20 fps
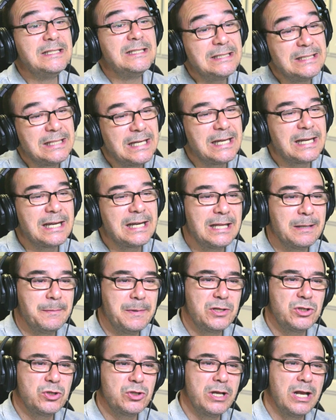Y hay gente que
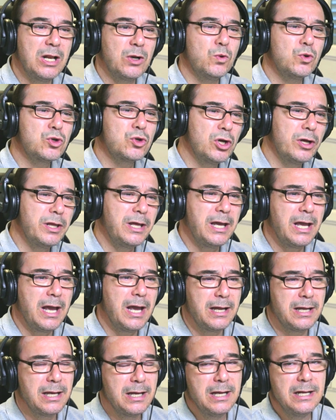me ha dicho, ¿y el curso
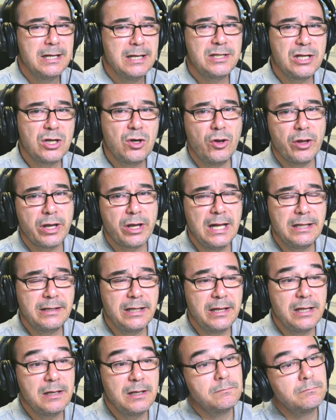de eh, psicología del trading?